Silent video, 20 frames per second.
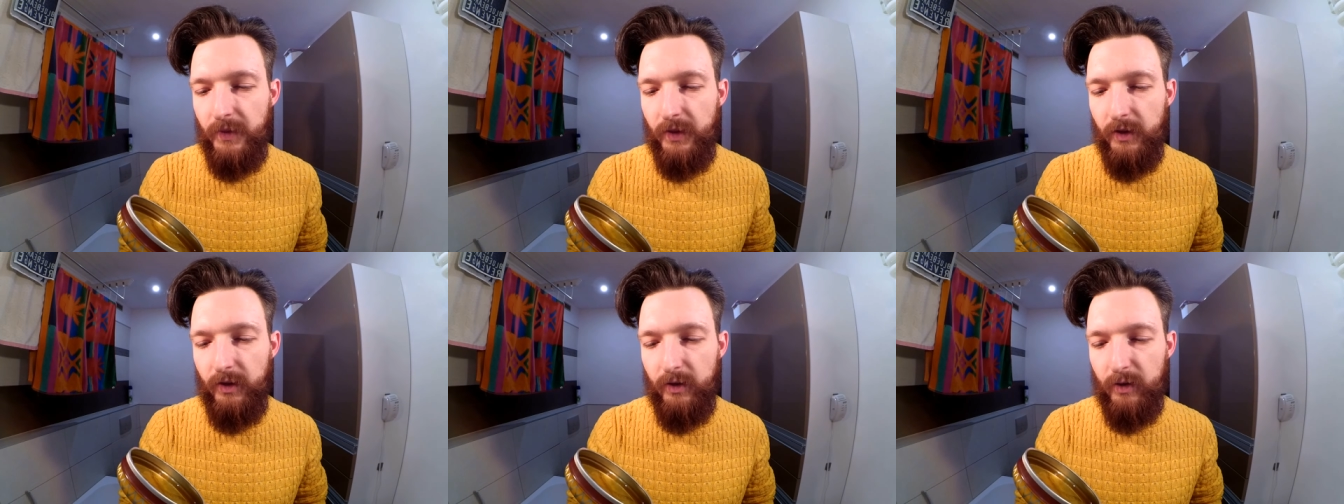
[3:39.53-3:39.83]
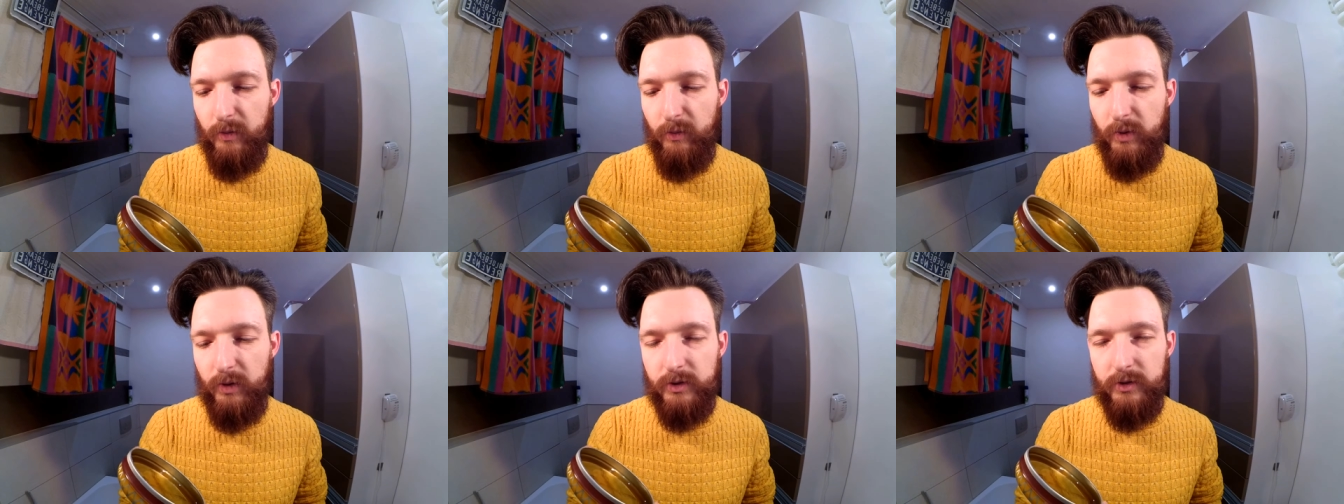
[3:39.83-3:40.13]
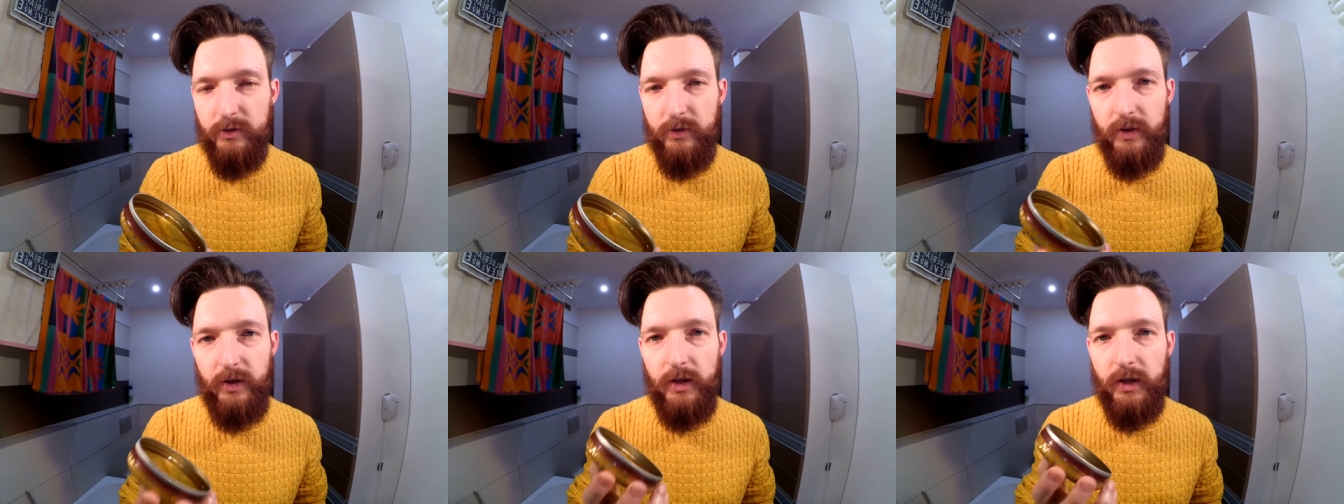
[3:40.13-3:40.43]
e,
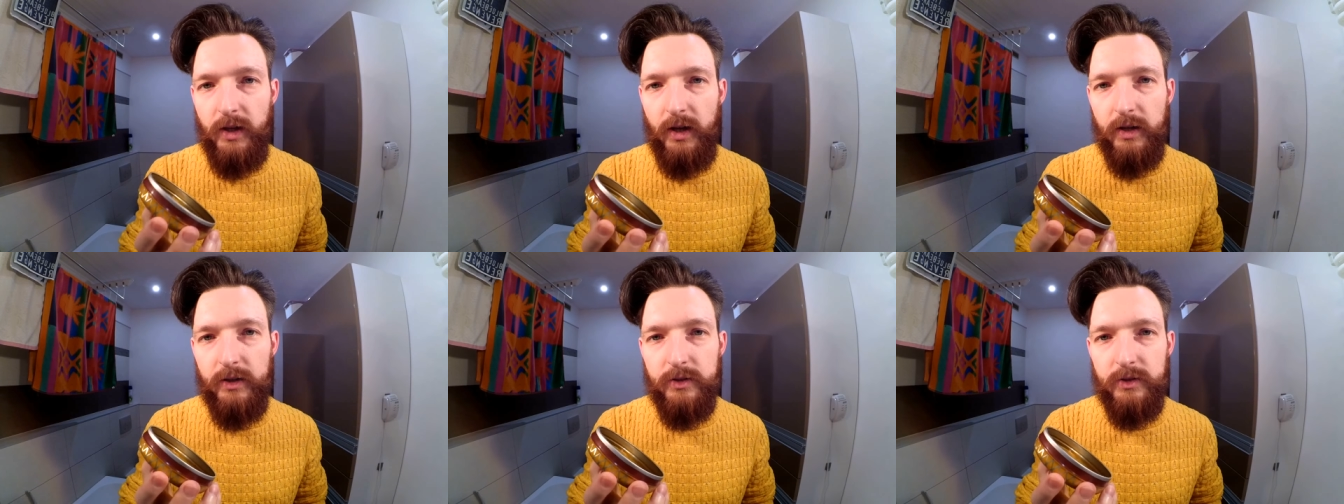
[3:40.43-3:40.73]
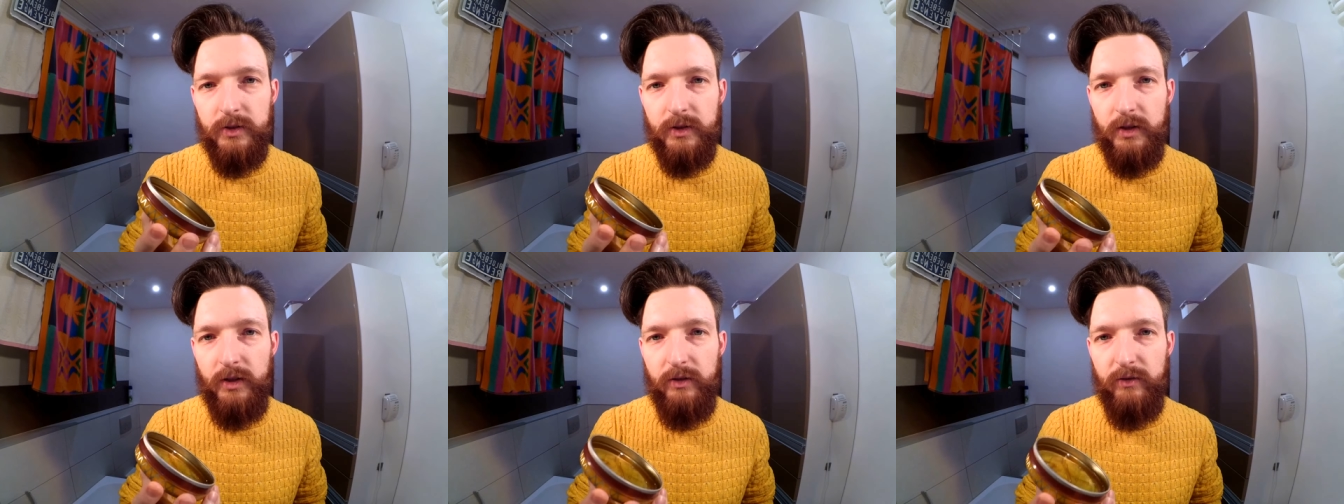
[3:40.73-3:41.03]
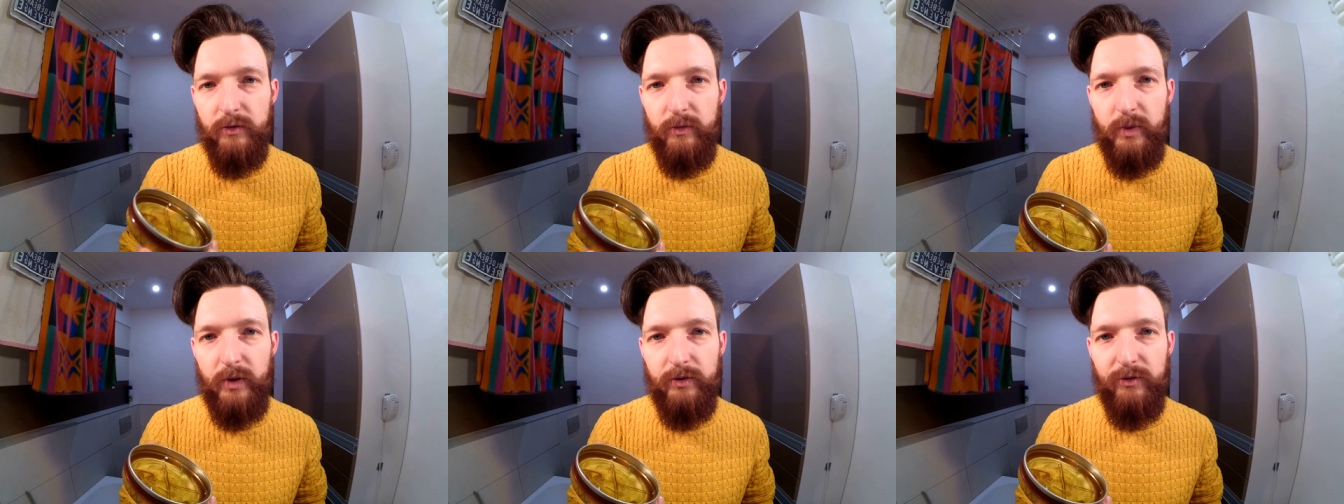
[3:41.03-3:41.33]
bardzo elegancki,
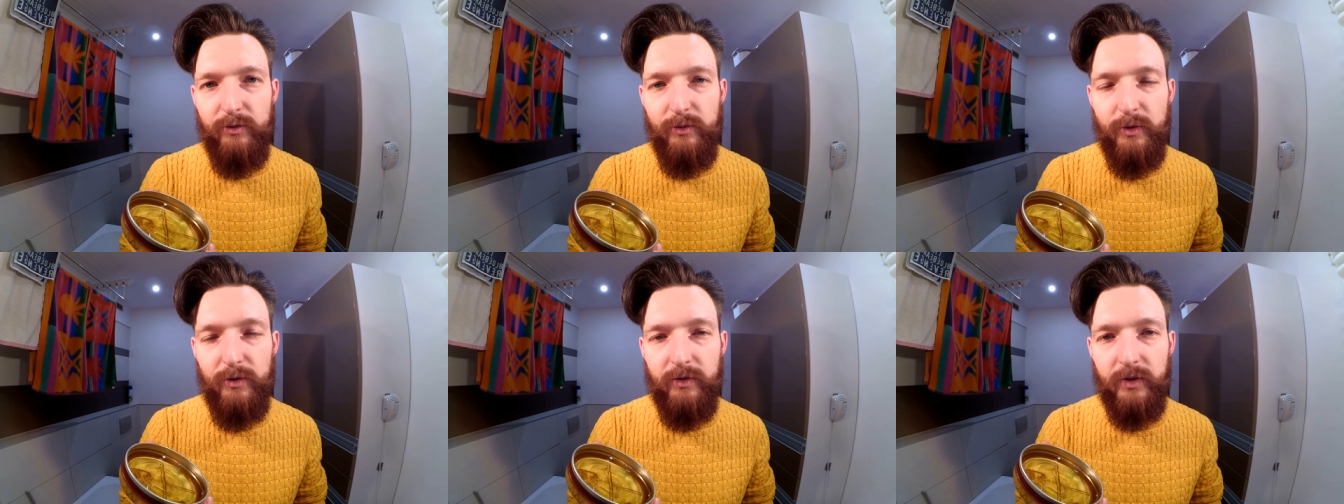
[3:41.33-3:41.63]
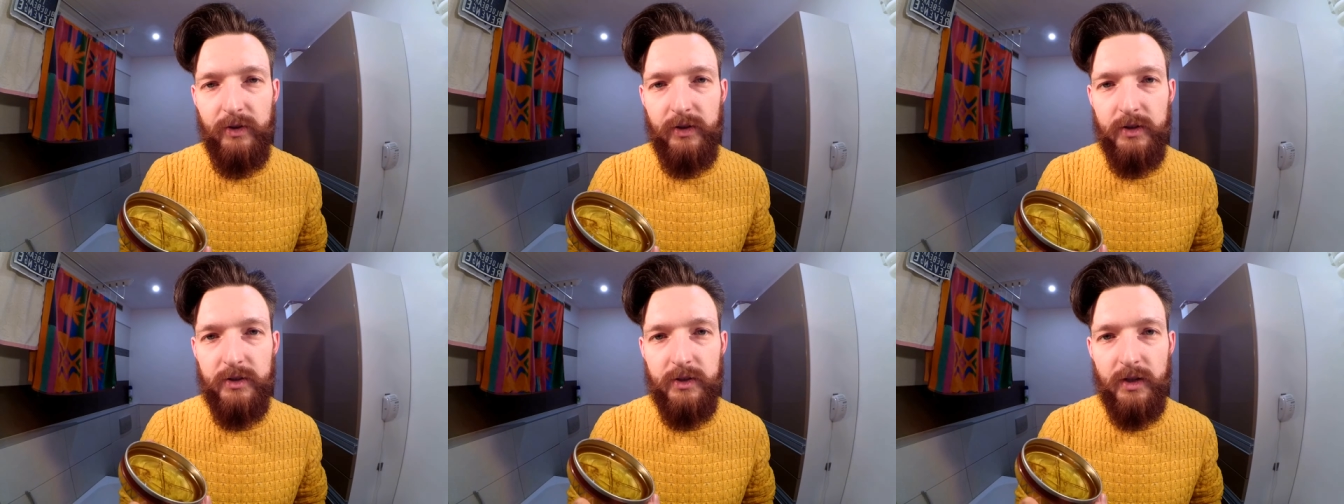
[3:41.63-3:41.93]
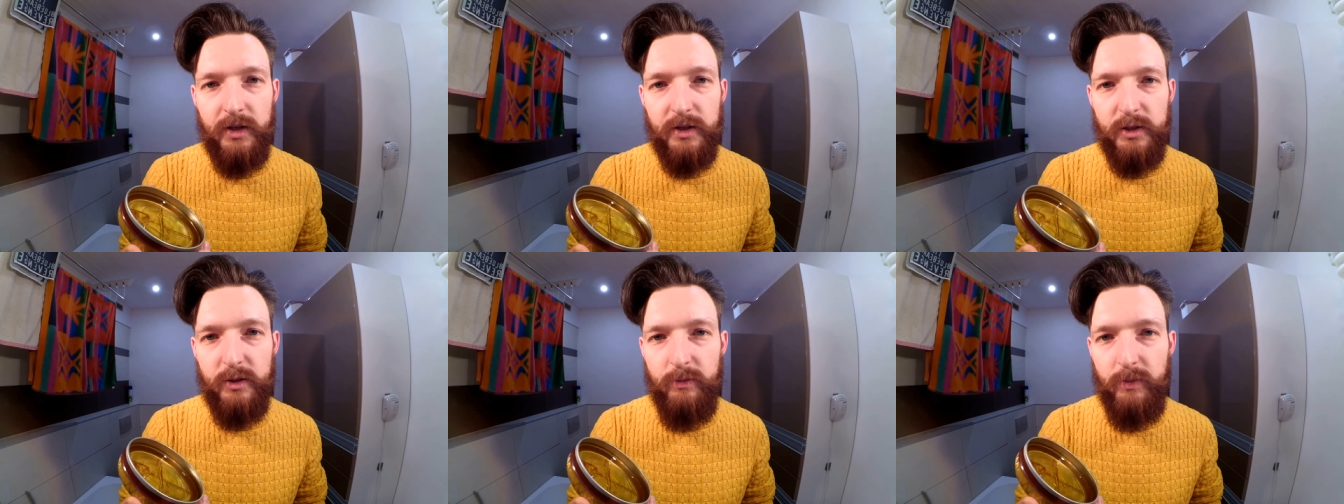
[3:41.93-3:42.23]
wyperfumowany
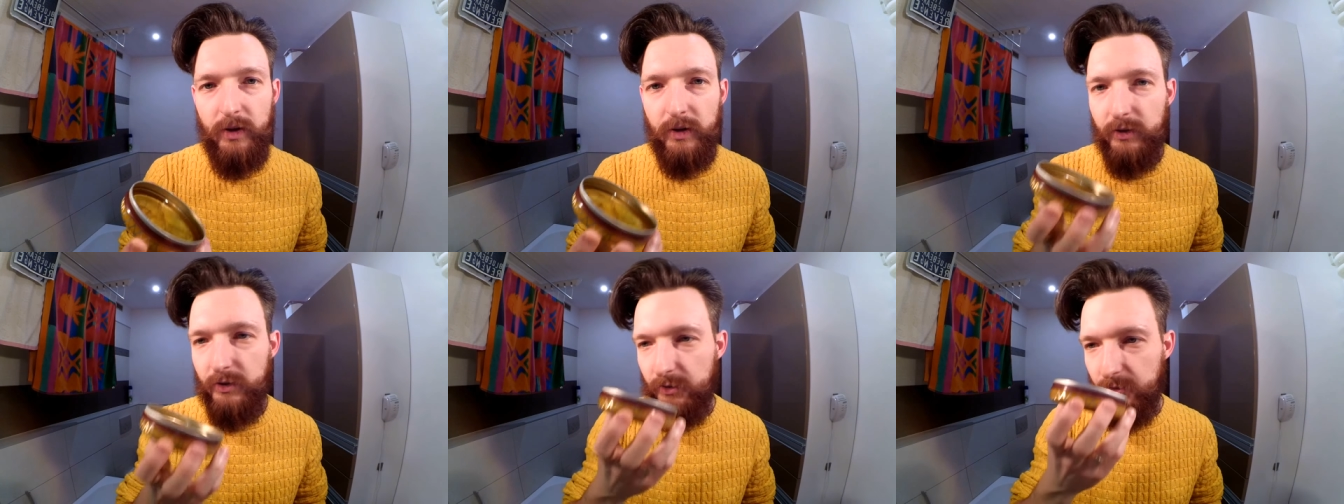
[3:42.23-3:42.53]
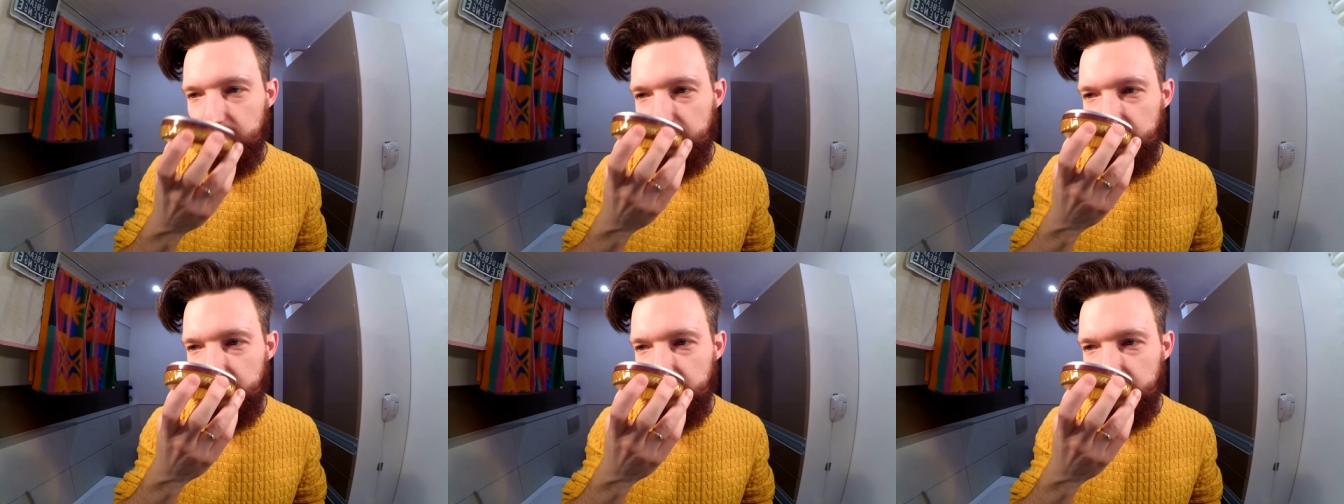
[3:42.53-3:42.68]
starszy pan.